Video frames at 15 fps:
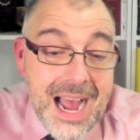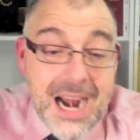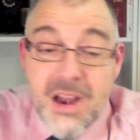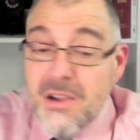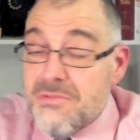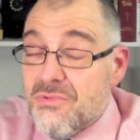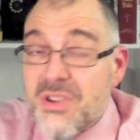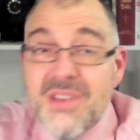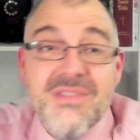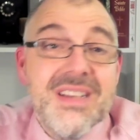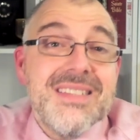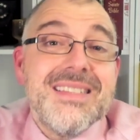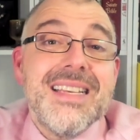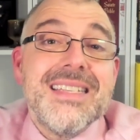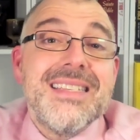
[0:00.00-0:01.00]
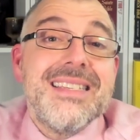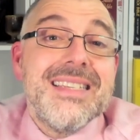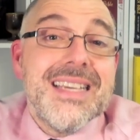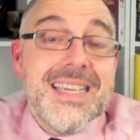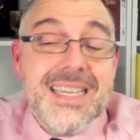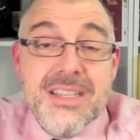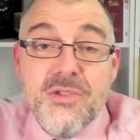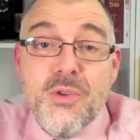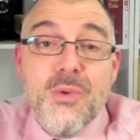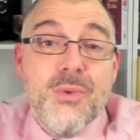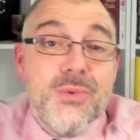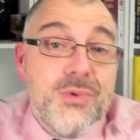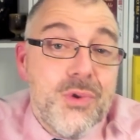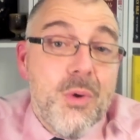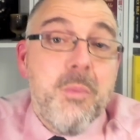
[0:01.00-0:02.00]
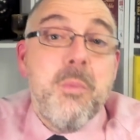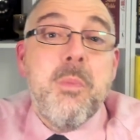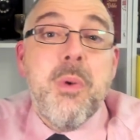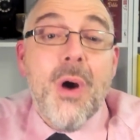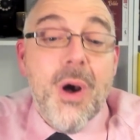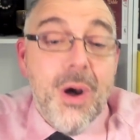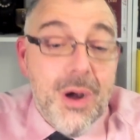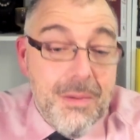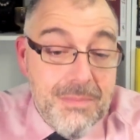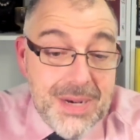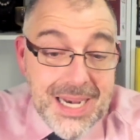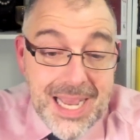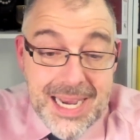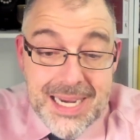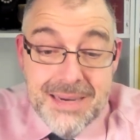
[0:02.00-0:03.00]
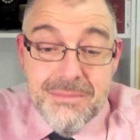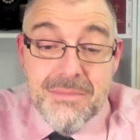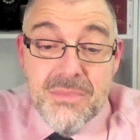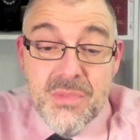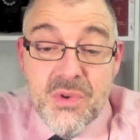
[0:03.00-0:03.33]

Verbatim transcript: Alors, devant cette série de, de problèmes,